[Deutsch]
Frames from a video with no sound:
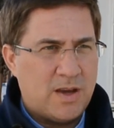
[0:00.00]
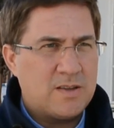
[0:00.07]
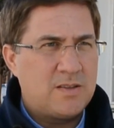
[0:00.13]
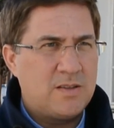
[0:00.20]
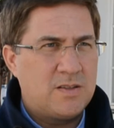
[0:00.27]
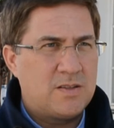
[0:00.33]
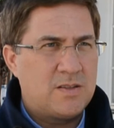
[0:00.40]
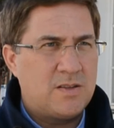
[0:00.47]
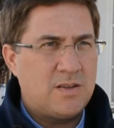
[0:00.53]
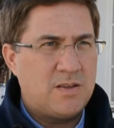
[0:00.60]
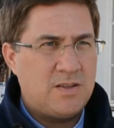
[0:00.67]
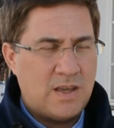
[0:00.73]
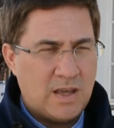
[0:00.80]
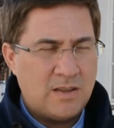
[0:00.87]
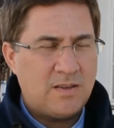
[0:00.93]
tagt jetzt
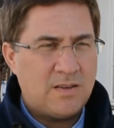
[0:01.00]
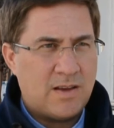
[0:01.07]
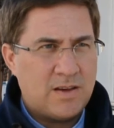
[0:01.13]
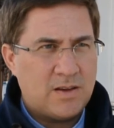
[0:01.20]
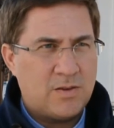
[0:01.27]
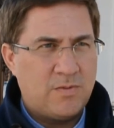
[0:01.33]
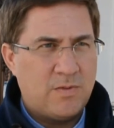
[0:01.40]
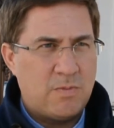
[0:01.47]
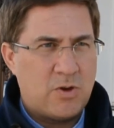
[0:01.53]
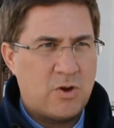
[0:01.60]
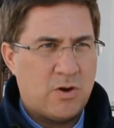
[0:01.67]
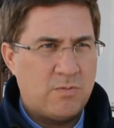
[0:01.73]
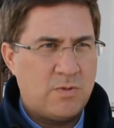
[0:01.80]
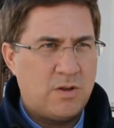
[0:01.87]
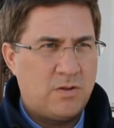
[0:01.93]
jeden Tag. Wir
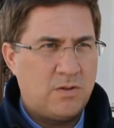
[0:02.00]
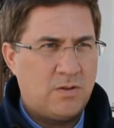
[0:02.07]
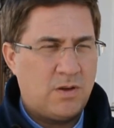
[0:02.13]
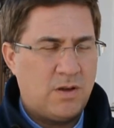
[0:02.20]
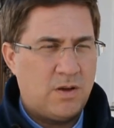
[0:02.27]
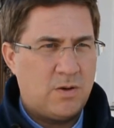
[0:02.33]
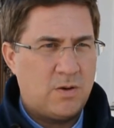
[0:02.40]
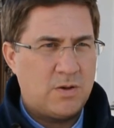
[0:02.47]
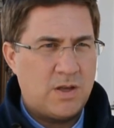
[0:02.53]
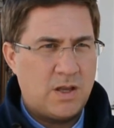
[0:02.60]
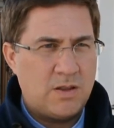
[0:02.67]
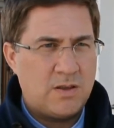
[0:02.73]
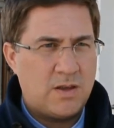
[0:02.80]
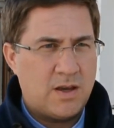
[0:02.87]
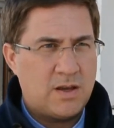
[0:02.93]
bekommen daher auch
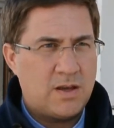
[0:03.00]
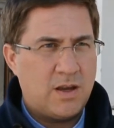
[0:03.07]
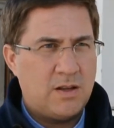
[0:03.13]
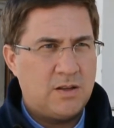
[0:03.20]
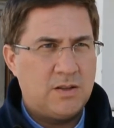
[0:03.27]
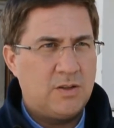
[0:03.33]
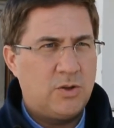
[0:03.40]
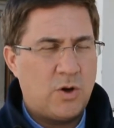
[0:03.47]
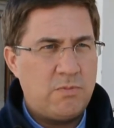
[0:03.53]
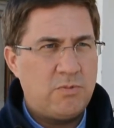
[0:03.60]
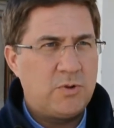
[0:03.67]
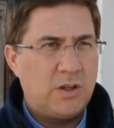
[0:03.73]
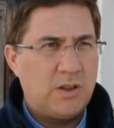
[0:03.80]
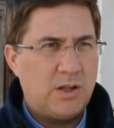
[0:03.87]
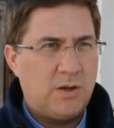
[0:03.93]
jeden Tag eine
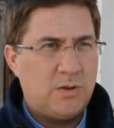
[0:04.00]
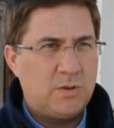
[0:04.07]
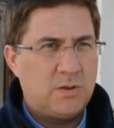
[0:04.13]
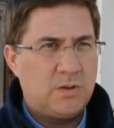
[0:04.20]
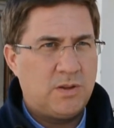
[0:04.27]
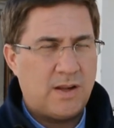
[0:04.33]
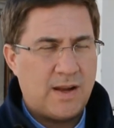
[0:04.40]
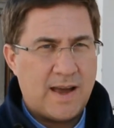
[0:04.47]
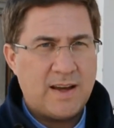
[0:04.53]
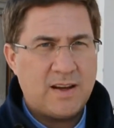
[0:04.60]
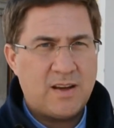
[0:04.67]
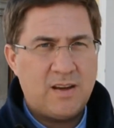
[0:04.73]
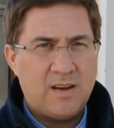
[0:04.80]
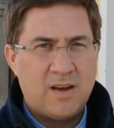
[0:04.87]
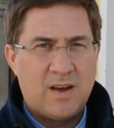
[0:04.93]
Neubeurteilung der
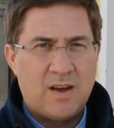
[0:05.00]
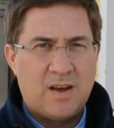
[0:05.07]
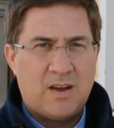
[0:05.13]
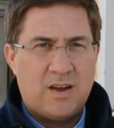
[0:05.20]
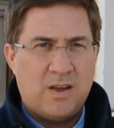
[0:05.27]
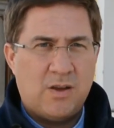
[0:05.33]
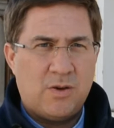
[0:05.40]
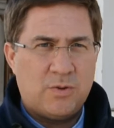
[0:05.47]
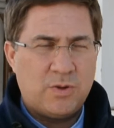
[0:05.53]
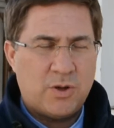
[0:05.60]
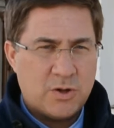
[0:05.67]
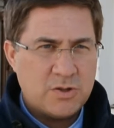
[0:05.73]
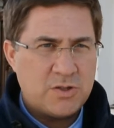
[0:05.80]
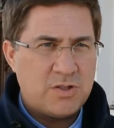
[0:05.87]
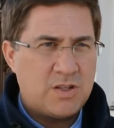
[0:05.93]
Lage. Äh,
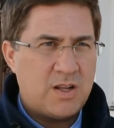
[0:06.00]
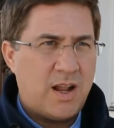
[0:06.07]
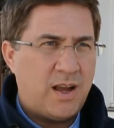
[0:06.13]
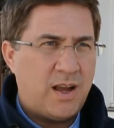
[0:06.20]
und aus dieser